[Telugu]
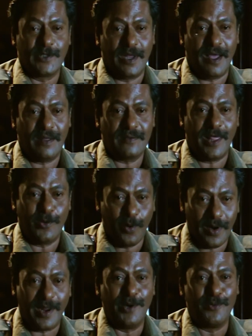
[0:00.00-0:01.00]
గడువు పెట్టింది
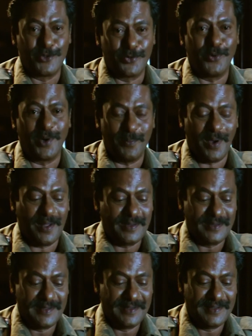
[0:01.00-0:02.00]
ఈలోగా కనిపెట్టేవాళ్ళట
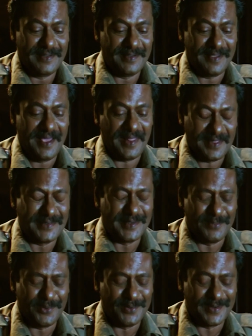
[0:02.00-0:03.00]
అది
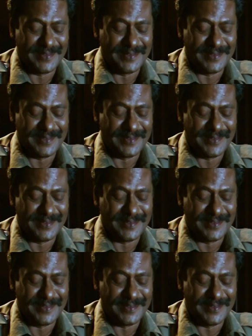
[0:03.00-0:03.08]
గుర్తుకొచ్చి